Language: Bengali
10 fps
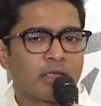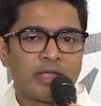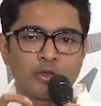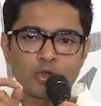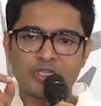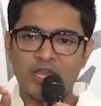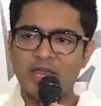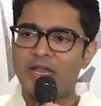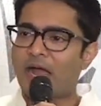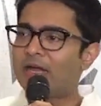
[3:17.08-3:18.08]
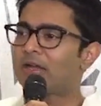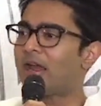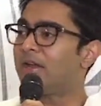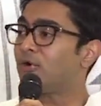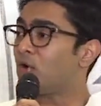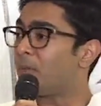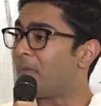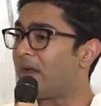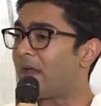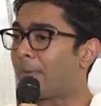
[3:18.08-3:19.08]
কিন্তু সেই গাইডলাইনগুলো
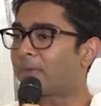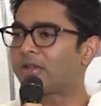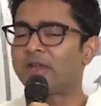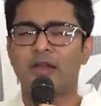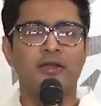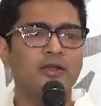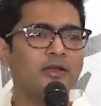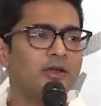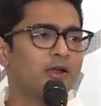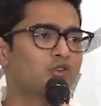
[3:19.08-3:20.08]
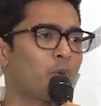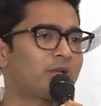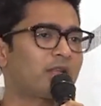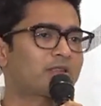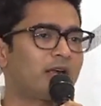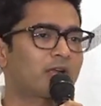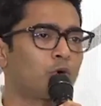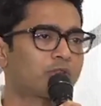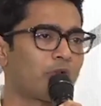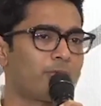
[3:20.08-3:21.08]
মেনে আপনাদের শোভাযাত্রাটা
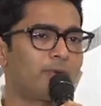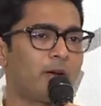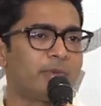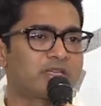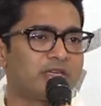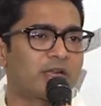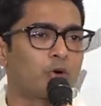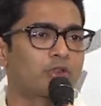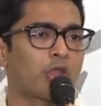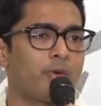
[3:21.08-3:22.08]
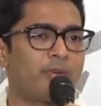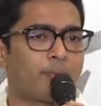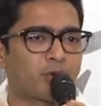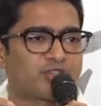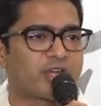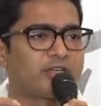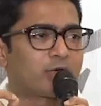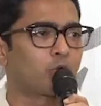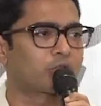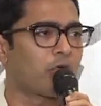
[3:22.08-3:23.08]
করতে হবে বা মিছিলটা করতে হবে বা প্রসেশনটা
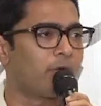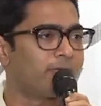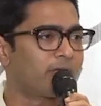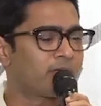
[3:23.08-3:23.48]
করতে হবে